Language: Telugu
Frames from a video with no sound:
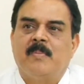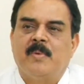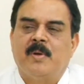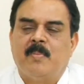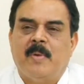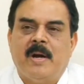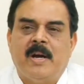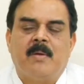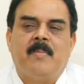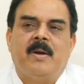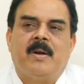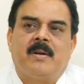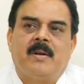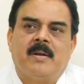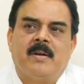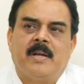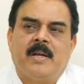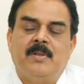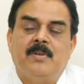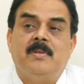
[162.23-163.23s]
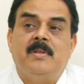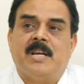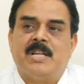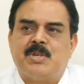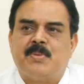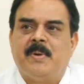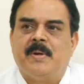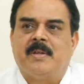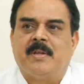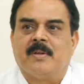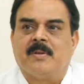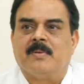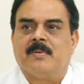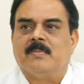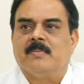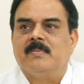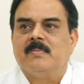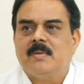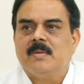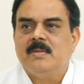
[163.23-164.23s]
మీరు బయట పెట్టండి ఎందుకు దాచిపెట్టారు
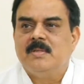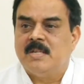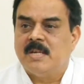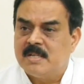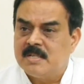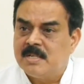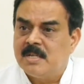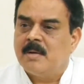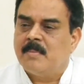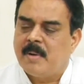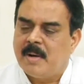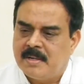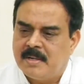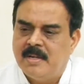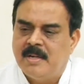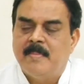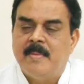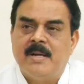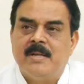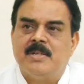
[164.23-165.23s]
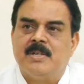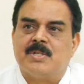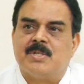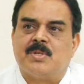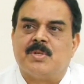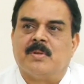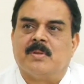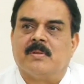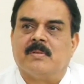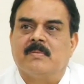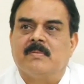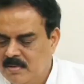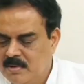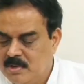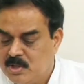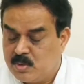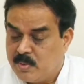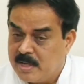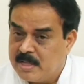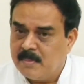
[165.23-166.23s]
జనసేన పార్టీ డిమాండ్ చేస్తుంది
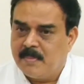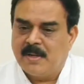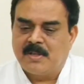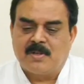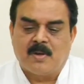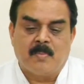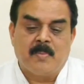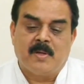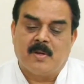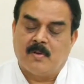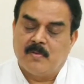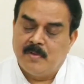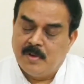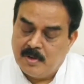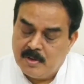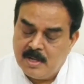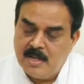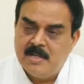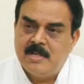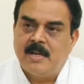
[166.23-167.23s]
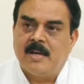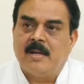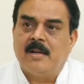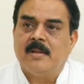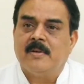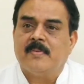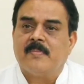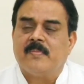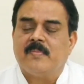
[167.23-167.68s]
శ్వేతపత్రం మీద విడుదల చేయాలి